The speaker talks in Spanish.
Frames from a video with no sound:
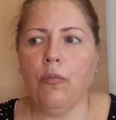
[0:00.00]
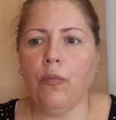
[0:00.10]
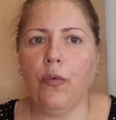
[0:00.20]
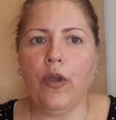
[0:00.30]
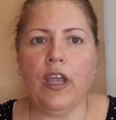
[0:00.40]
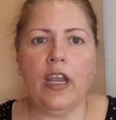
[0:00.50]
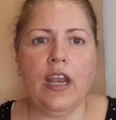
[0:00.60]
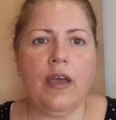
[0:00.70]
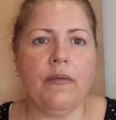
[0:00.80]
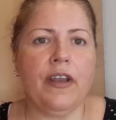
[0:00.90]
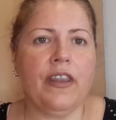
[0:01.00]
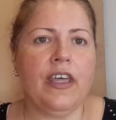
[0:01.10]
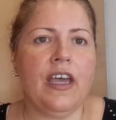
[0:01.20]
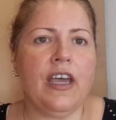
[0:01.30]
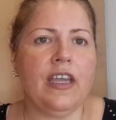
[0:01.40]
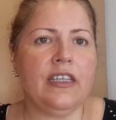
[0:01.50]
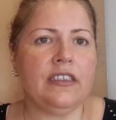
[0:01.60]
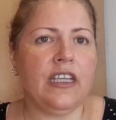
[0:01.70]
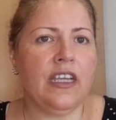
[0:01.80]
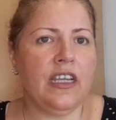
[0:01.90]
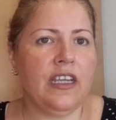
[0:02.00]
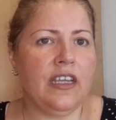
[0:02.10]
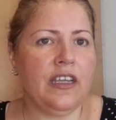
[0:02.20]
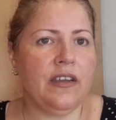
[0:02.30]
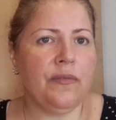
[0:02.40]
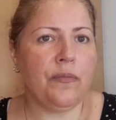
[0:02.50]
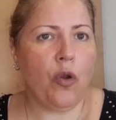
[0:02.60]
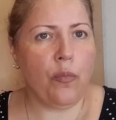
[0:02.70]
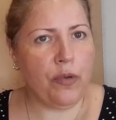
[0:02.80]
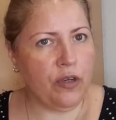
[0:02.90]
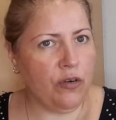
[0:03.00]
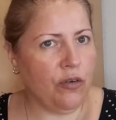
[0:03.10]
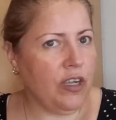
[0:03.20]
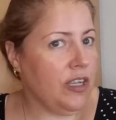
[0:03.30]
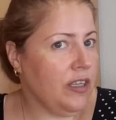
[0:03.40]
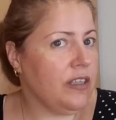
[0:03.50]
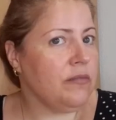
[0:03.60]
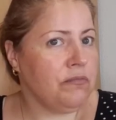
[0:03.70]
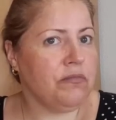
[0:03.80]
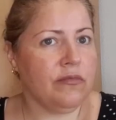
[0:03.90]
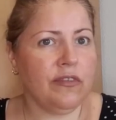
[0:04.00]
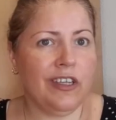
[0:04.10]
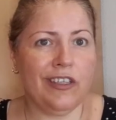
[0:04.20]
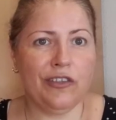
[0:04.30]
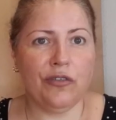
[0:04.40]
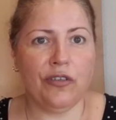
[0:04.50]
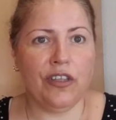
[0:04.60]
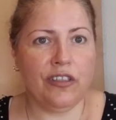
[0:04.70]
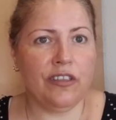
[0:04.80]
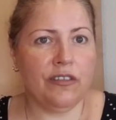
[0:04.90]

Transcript: Pues la verdad es que opino que, que, eso, que